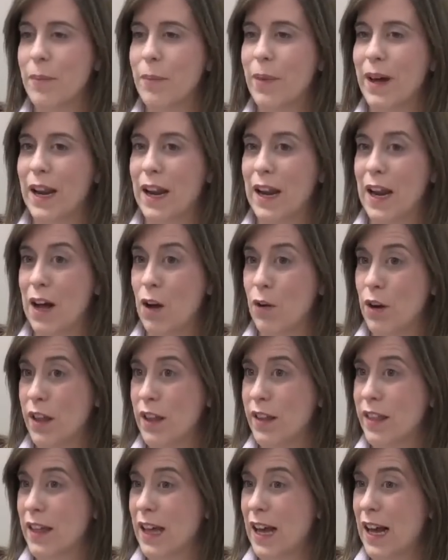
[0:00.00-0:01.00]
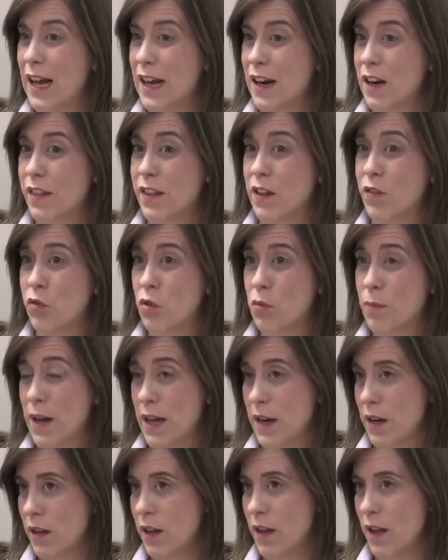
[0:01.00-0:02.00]
para la hora de dejar de
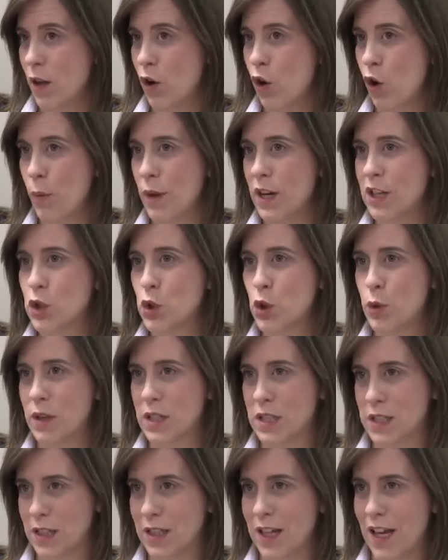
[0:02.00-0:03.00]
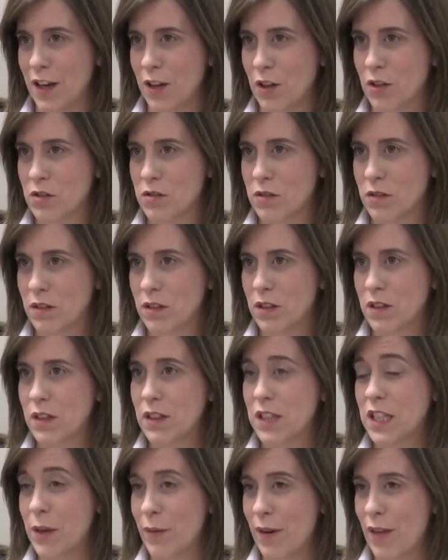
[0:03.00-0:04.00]
fumar en jóvenes universitarios
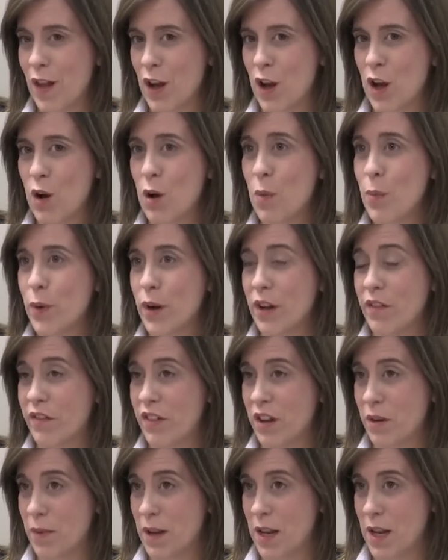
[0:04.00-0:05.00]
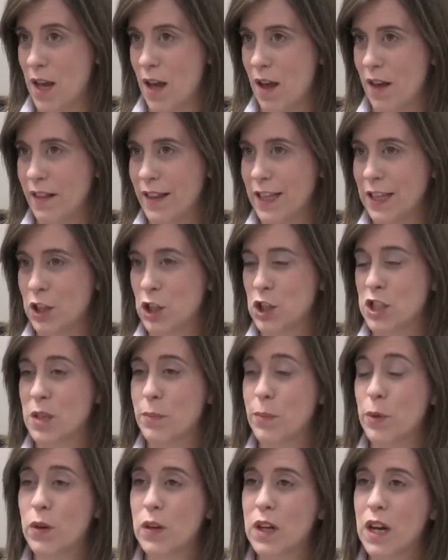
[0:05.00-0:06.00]
llevado a cabo por enfermería. Dentro de
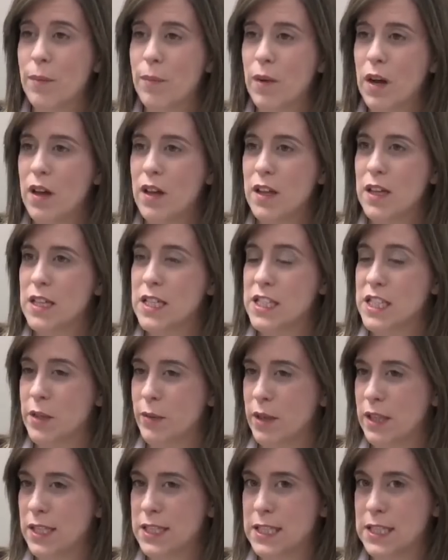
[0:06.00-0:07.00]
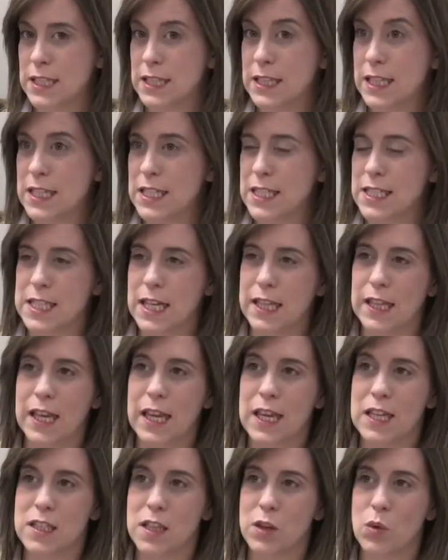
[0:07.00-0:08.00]
este programa se ven distintas
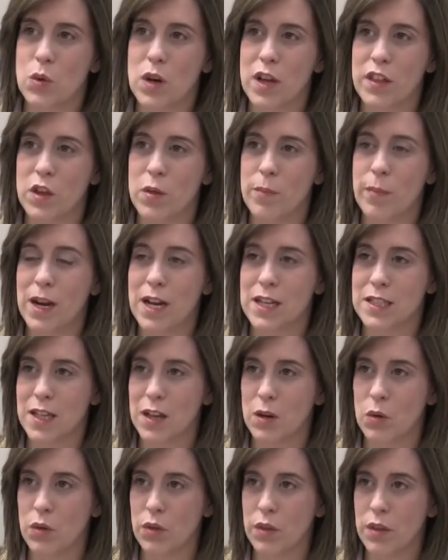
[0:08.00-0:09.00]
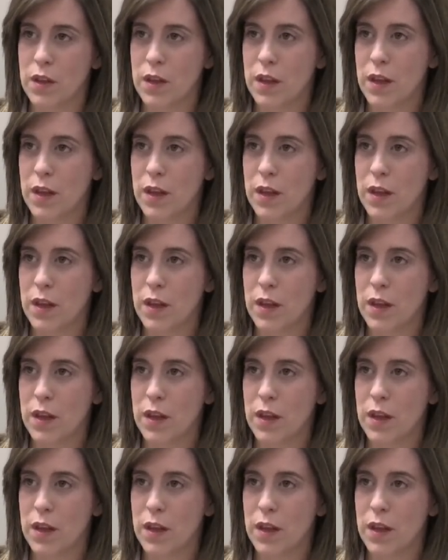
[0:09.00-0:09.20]
estrategias de educación para salud.